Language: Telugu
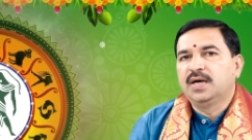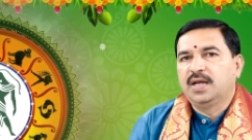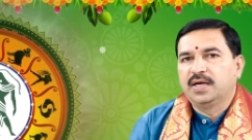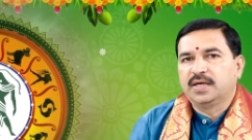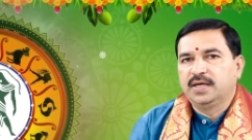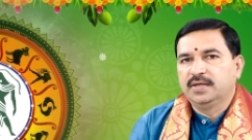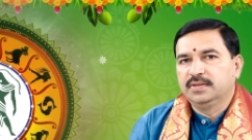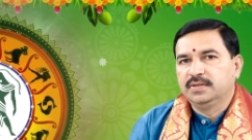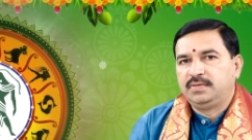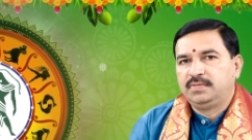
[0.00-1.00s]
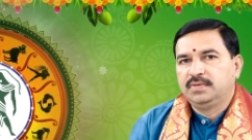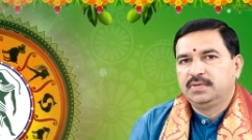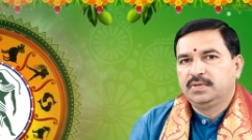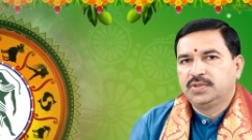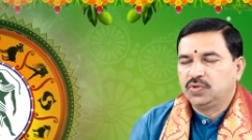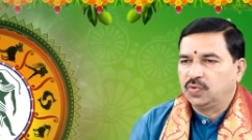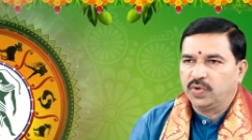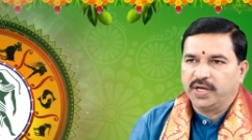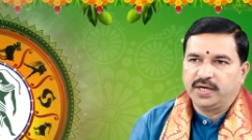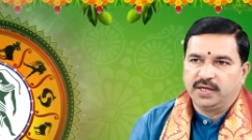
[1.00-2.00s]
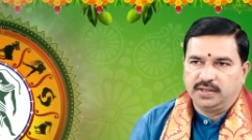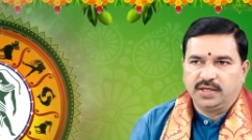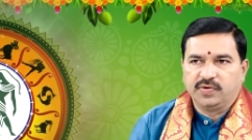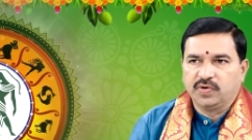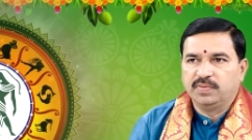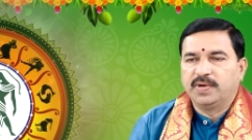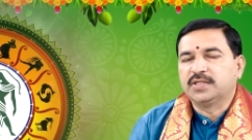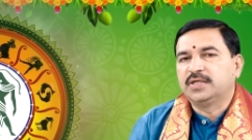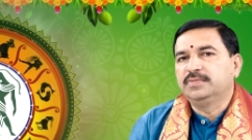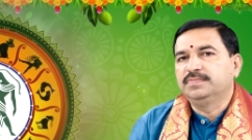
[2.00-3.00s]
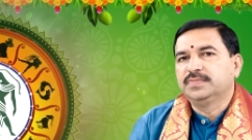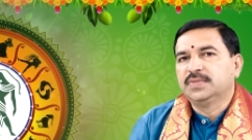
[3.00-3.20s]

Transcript: అలాగే శుక్రుడైనా ఇరవై రోజులు మారుతాడు